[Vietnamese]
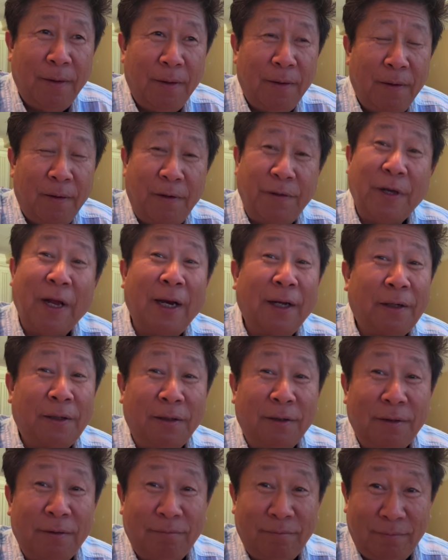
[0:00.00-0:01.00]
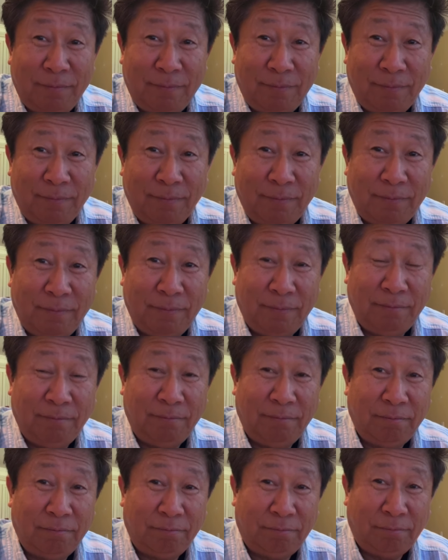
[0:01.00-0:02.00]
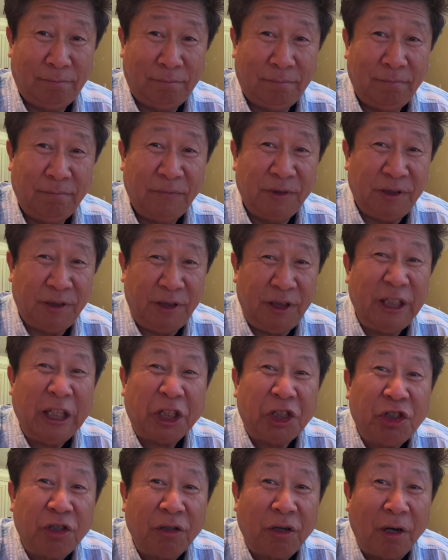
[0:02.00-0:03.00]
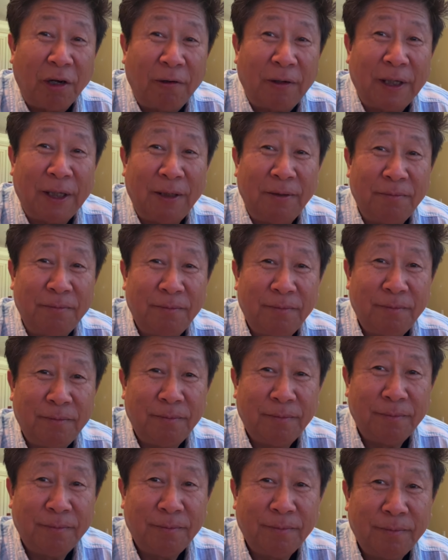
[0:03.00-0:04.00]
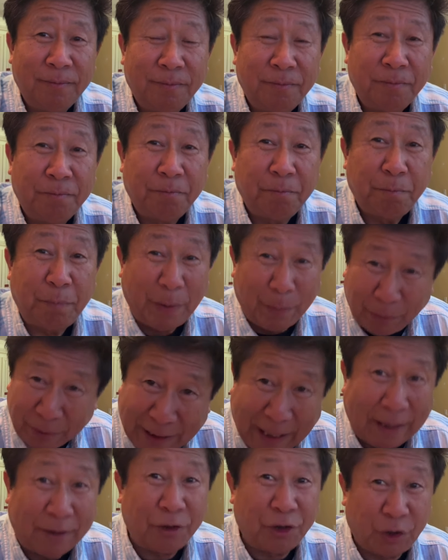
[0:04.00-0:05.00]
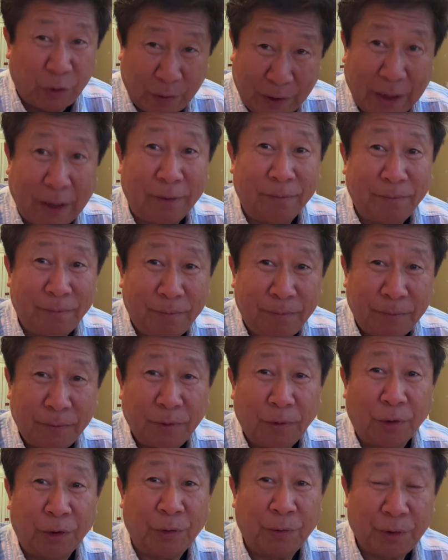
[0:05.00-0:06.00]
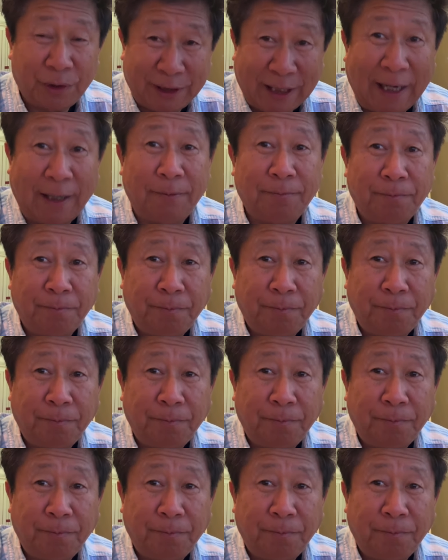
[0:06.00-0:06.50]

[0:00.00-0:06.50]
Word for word: họ nhớ là cứ nhà chưa khó nữa nè bên mất thẳng rồi nè ở trong sáng